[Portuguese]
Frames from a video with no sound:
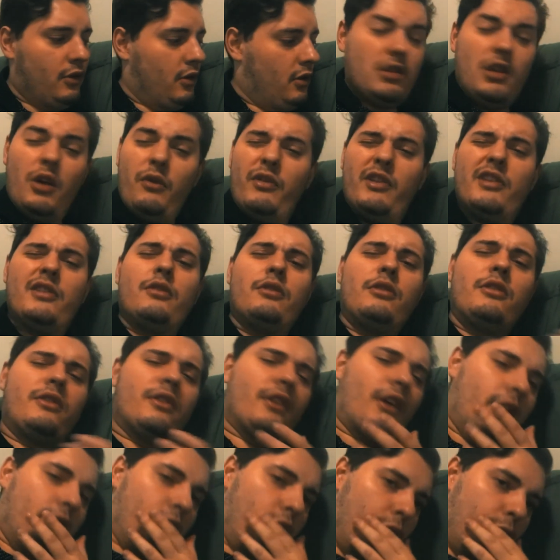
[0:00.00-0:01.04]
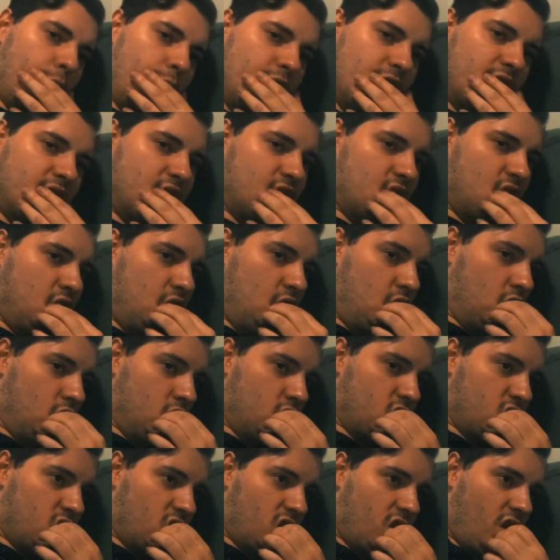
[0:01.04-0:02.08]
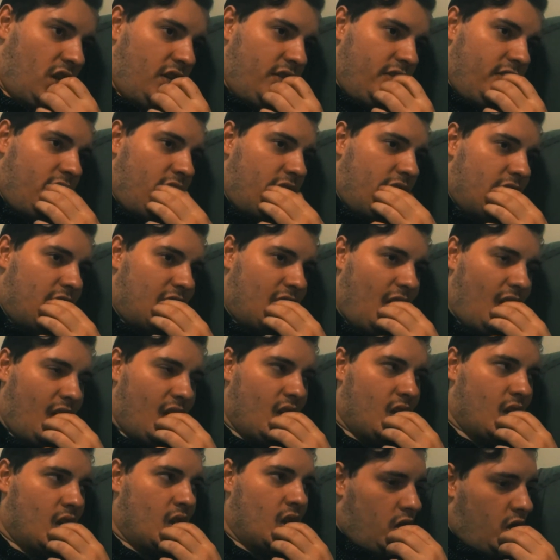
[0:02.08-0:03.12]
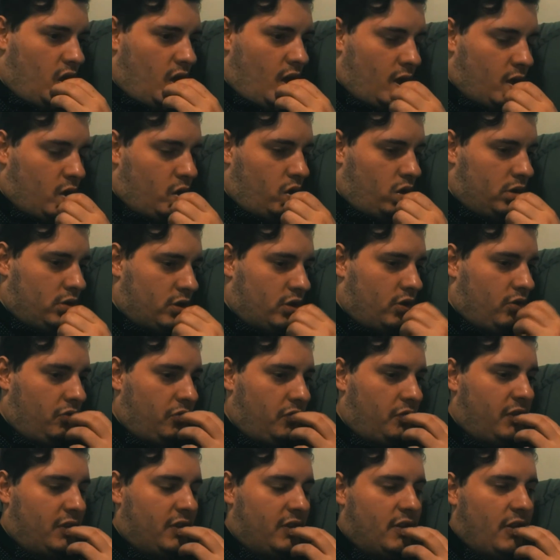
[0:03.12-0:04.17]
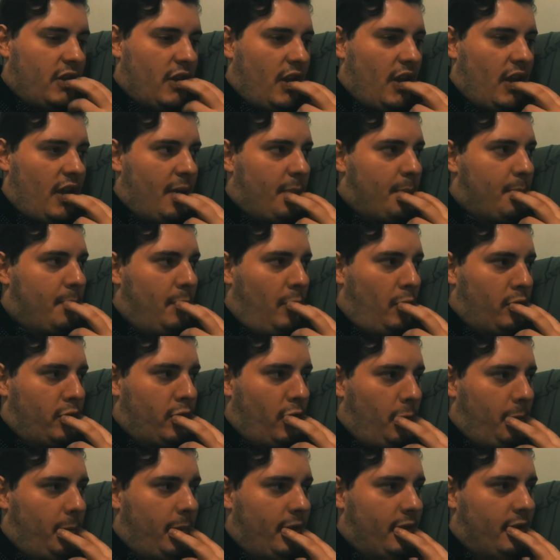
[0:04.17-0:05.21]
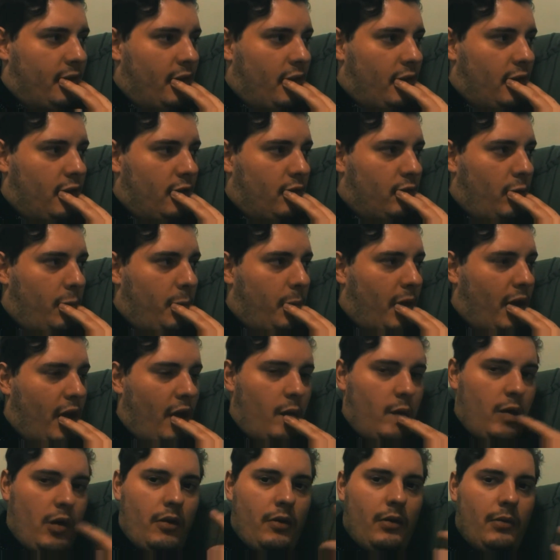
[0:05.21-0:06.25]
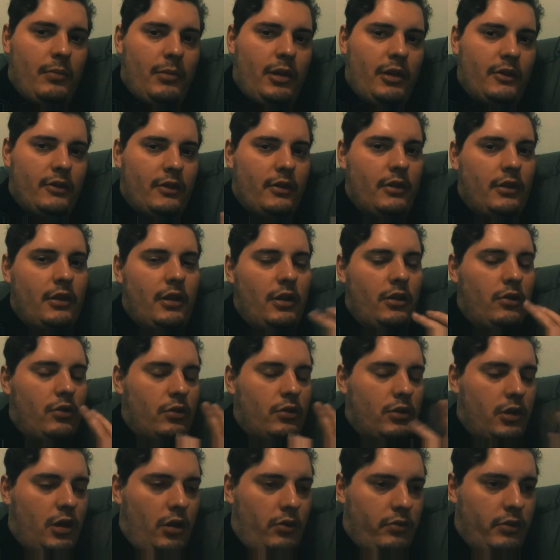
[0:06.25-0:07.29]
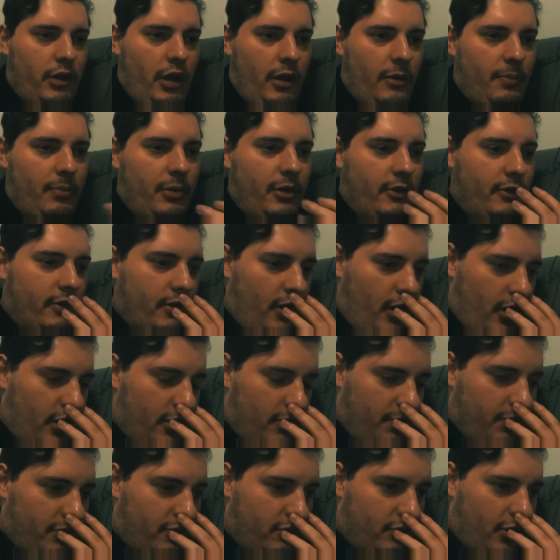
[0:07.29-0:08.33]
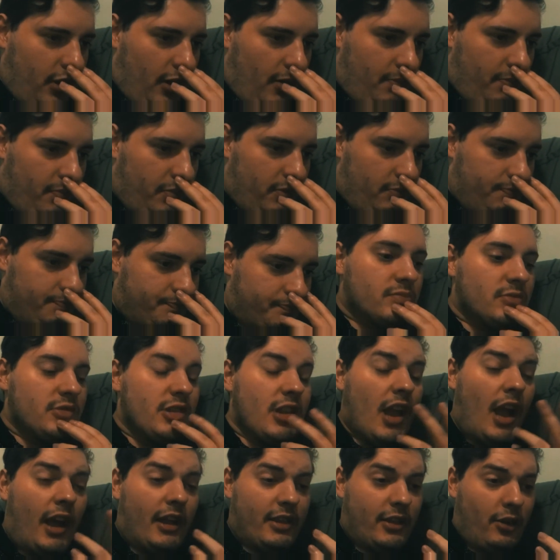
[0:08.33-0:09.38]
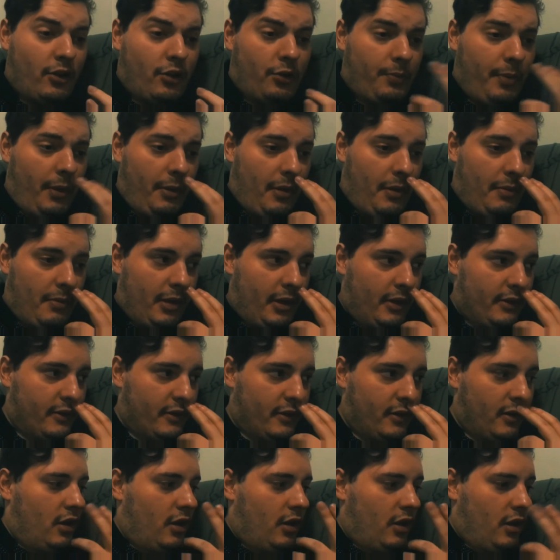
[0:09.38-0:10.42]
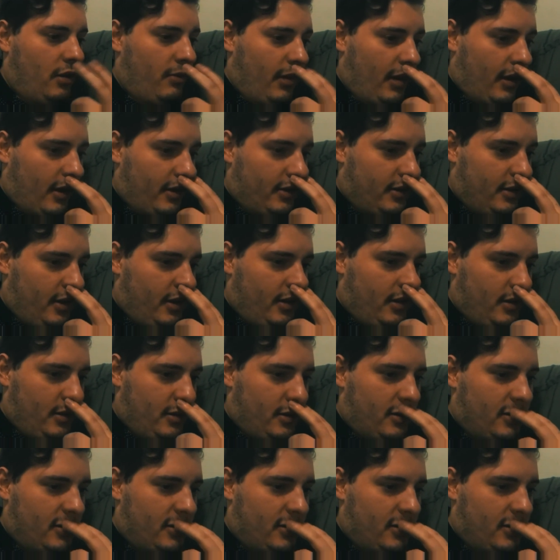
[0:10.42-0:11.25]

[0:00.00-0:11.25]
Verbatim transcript: Talvez não nesse canal, mas em outros canais, né? E agora o que eu vou fazer é montar o PC, que eu vou pegar uma mesa aqui que o Theo tem emprestado por um tempo, até eu comprar minha mesa e minha cadeira.